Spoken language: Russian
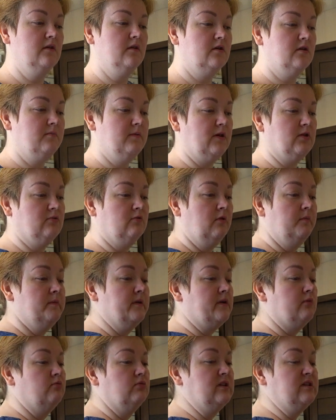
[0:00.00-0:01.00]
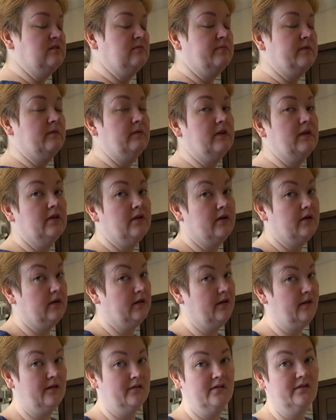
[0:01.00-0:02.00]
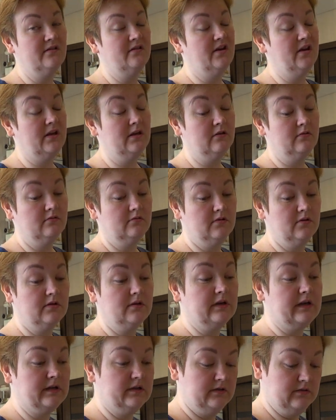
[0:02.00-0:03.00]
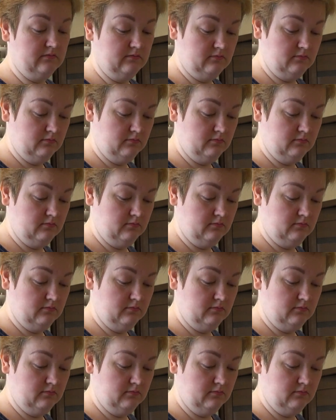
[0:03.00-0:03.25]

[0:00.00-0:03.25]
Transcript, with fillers: Ребят, ну, во-первых, у нас направление канала еда, это раз.